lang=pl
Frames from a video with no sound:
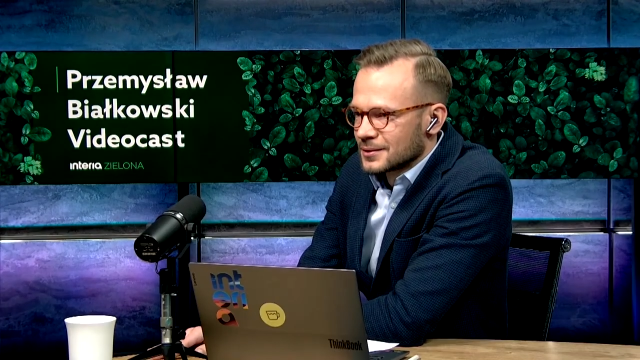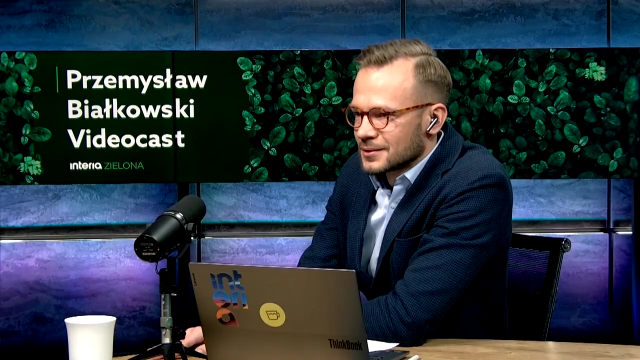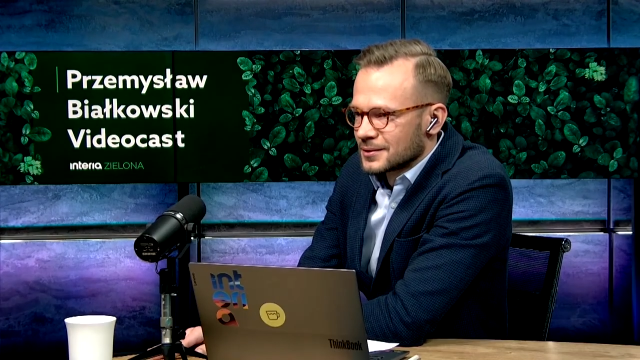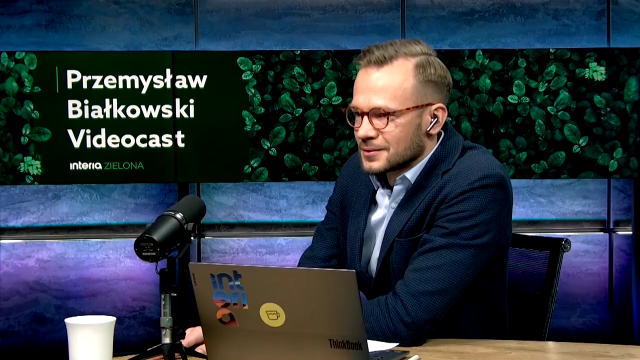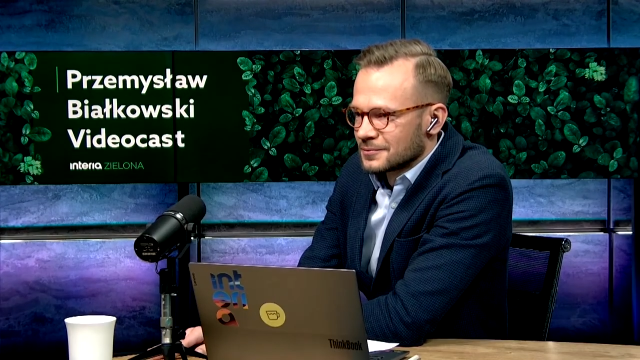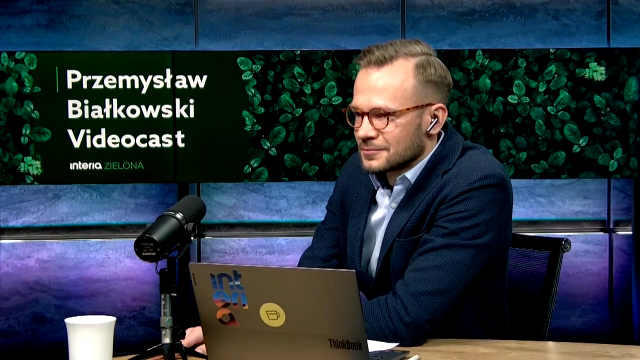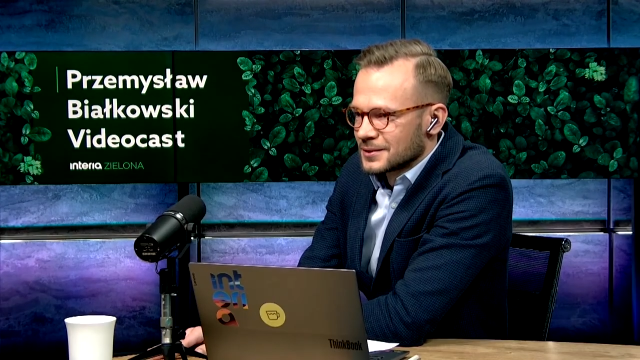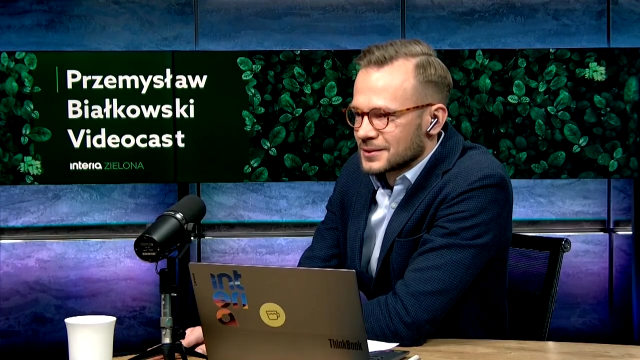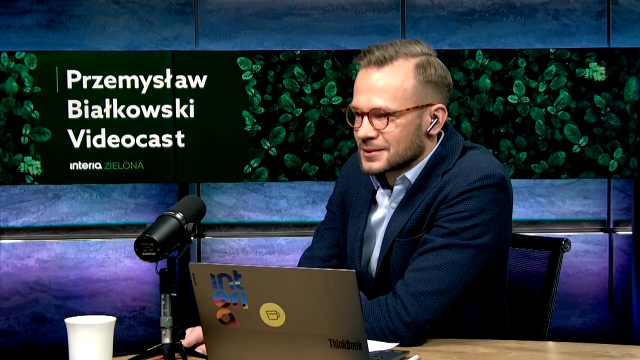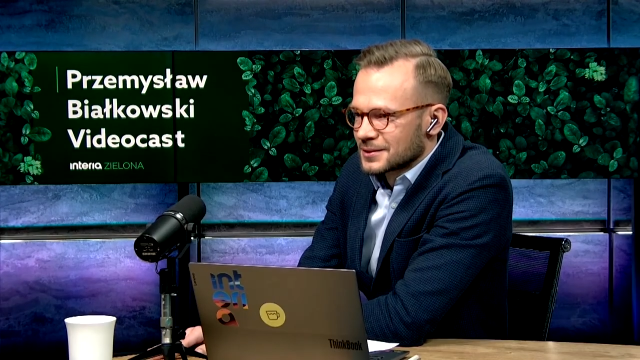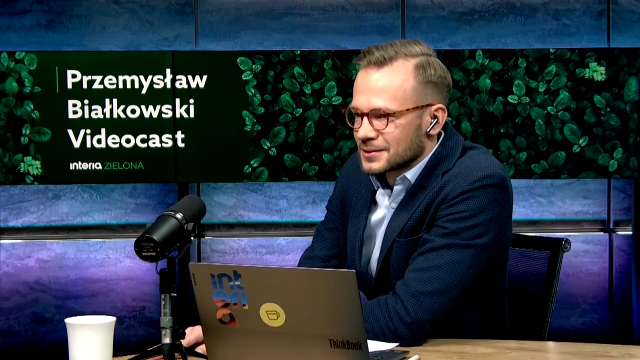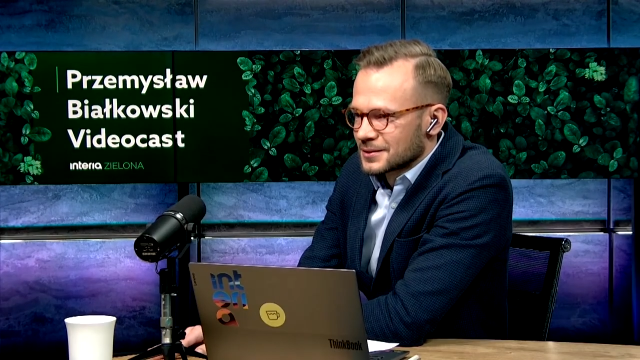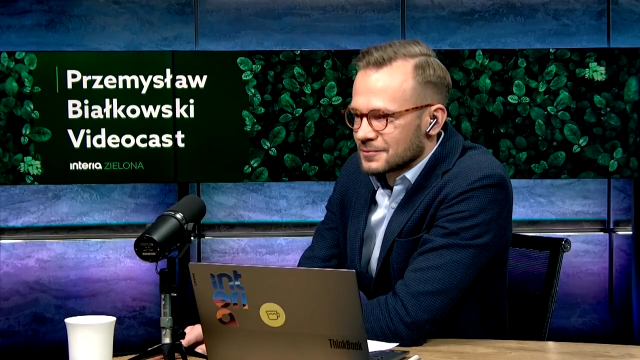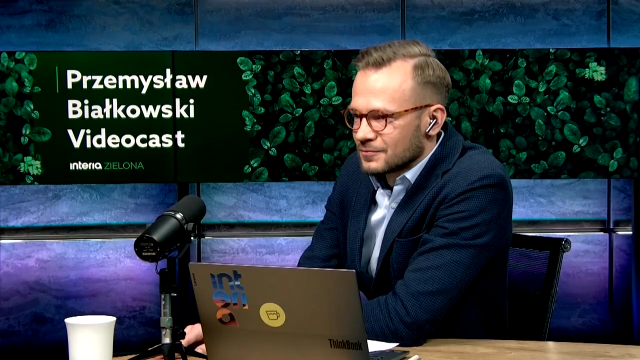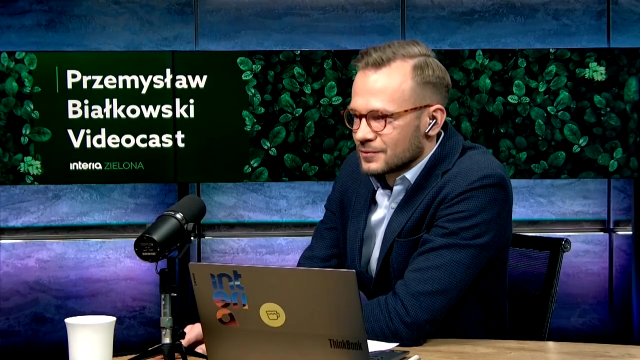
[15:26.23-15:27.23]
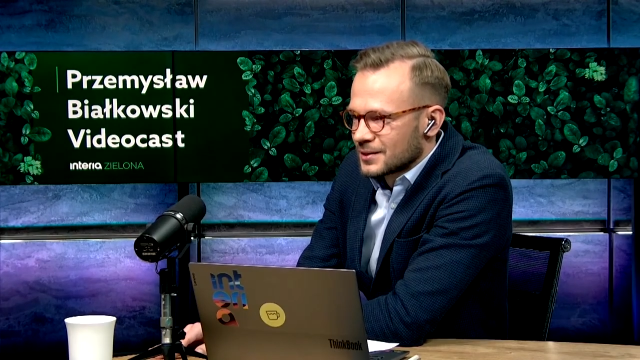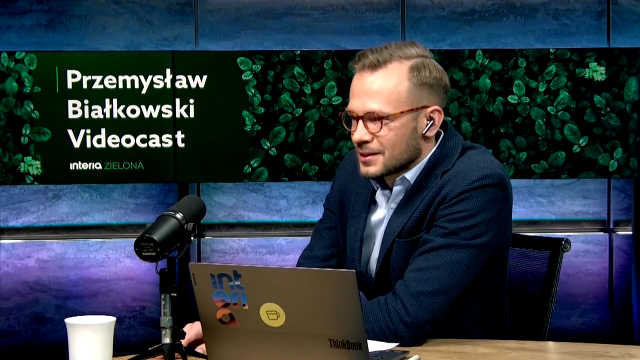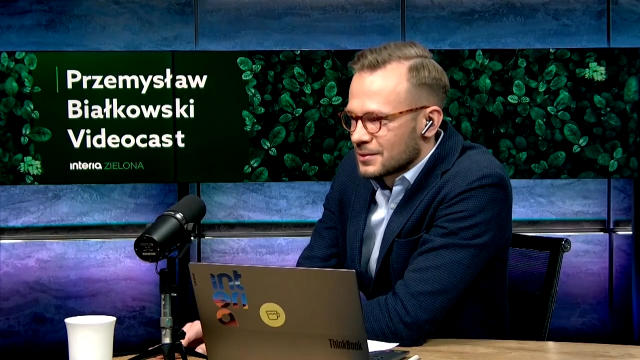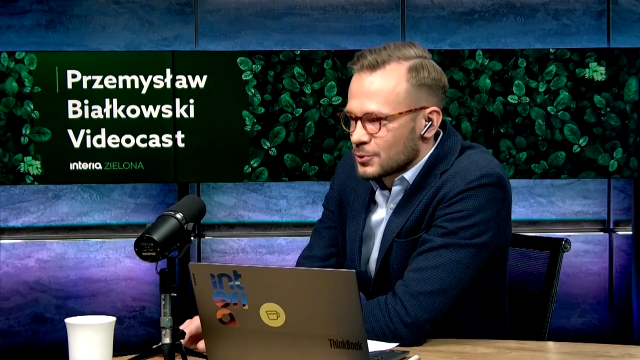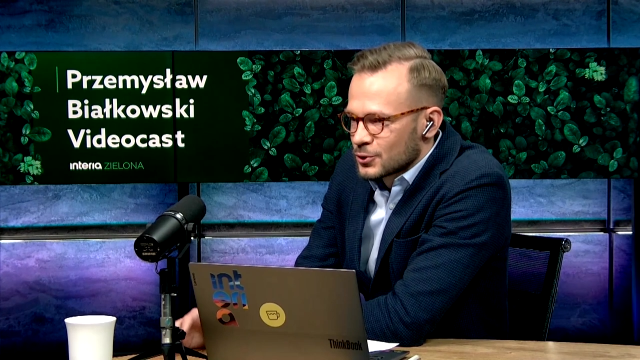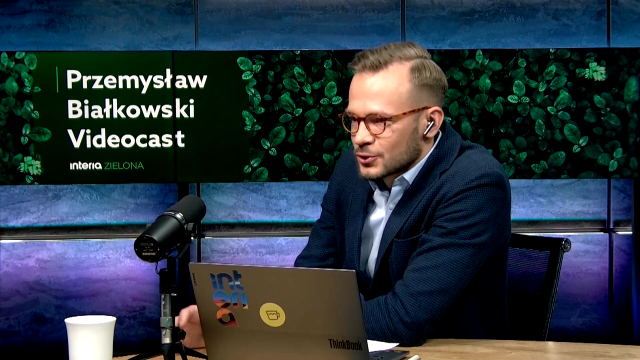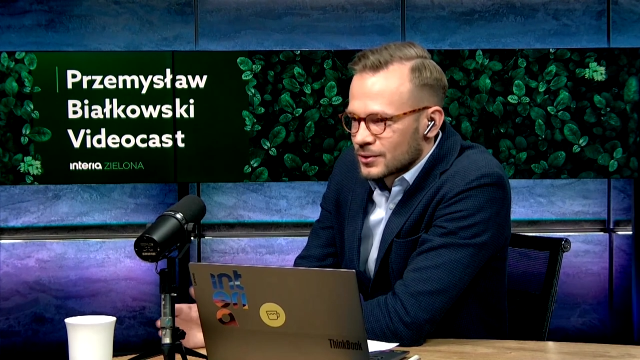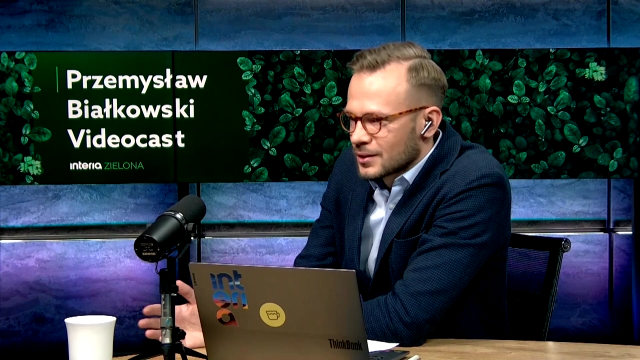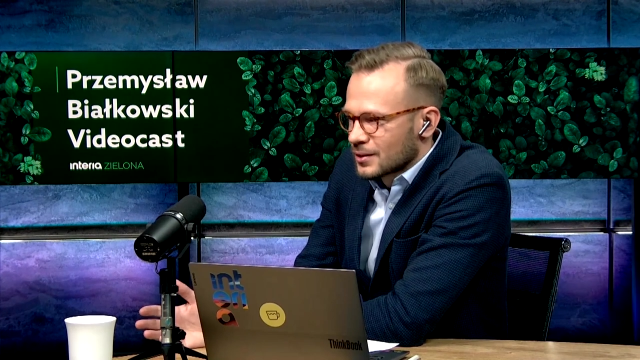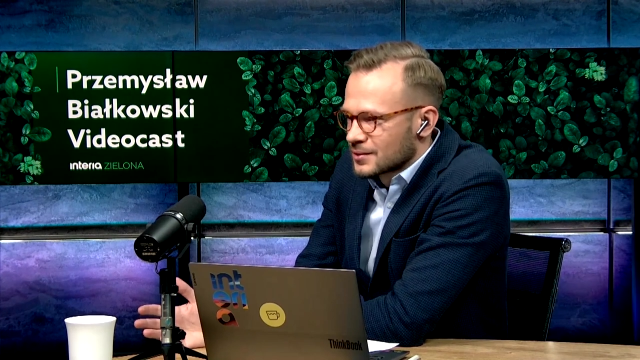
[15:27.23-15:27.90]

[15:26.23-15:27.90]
E, więc wydaje mi się, że te